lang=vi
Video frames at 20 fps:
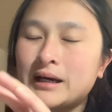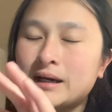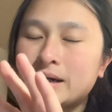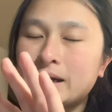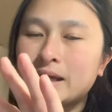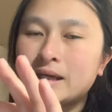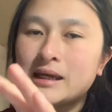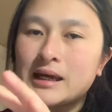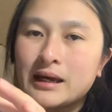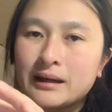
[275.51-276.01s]

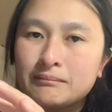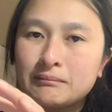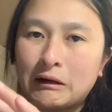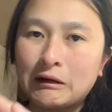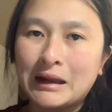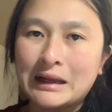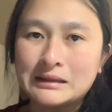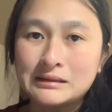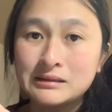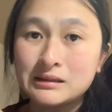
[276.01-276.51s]
cái diện bảo
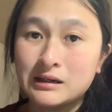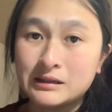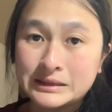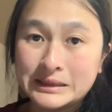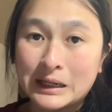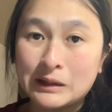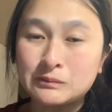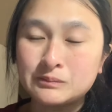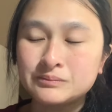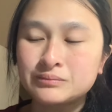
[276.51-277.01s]
lãnh vợ
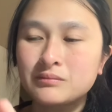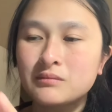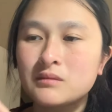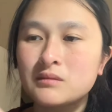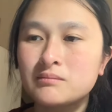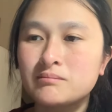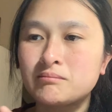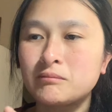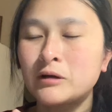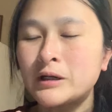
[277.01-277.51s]
chồng
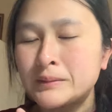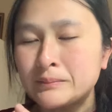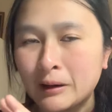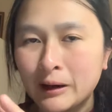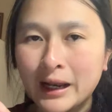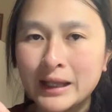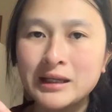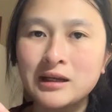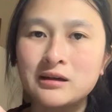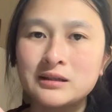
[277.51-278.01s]
bảo hiểm bảo
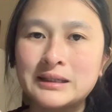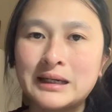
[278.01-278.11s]
lãnh vợ